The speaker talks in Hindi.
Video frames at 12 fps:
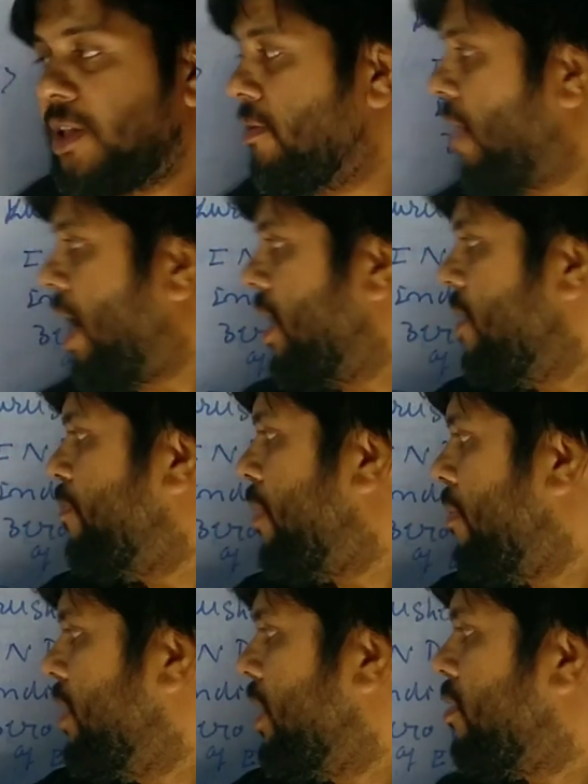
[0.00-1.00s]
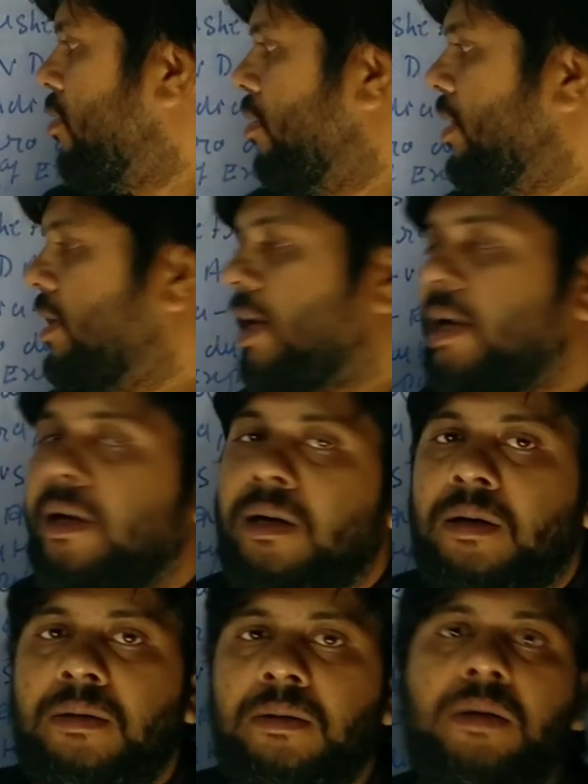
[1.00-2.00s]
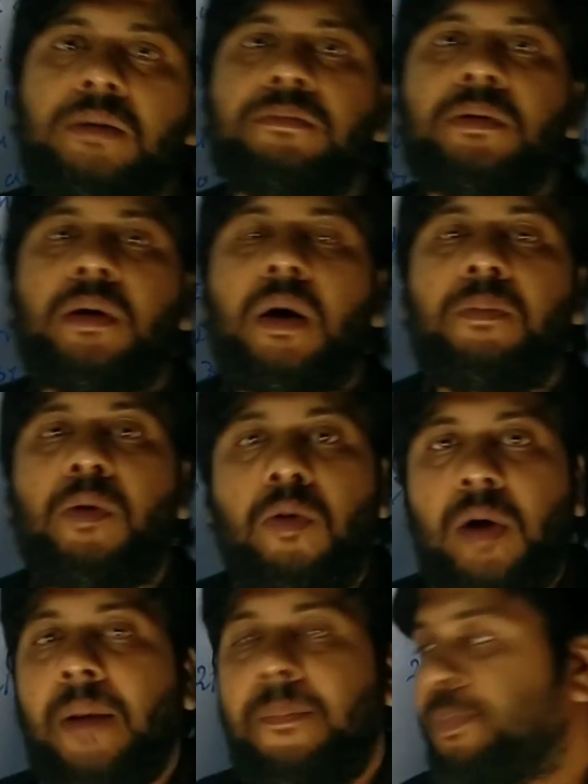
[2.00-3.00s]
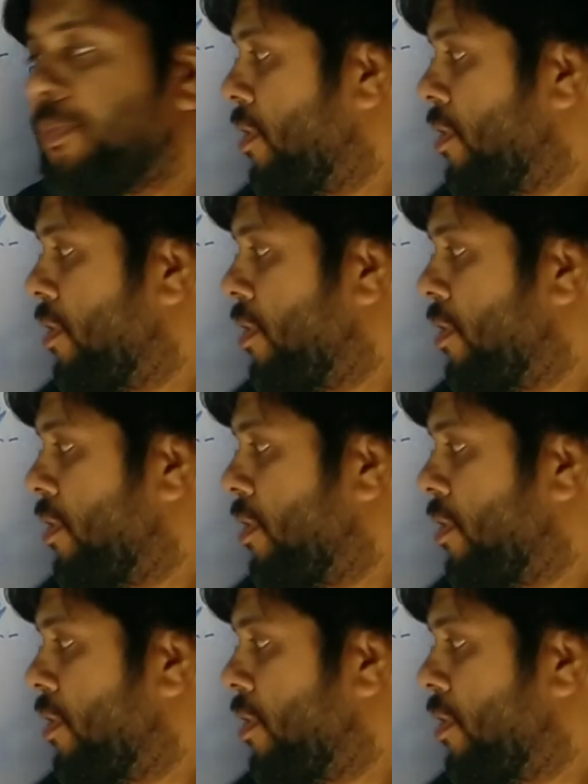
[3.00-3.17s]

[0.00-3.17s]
दिवाली पब्लिक हॉलीडे अब होगा